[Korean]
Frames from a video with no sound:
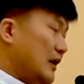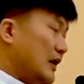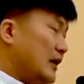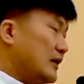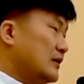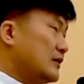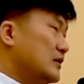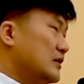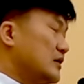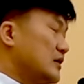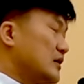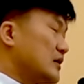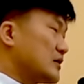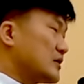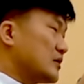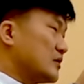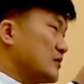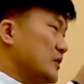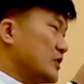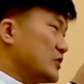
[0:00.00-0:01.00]

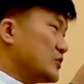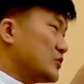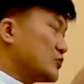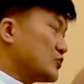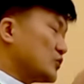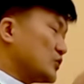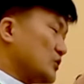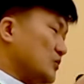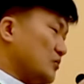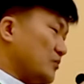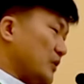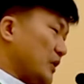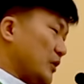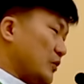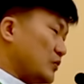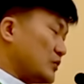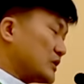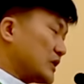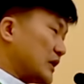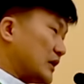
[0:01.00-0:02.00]
하느님께서 맺어주신
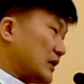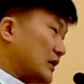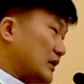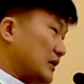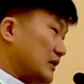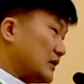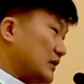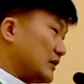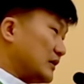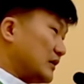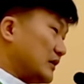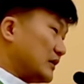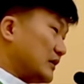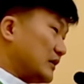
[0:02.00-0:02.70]
배우자를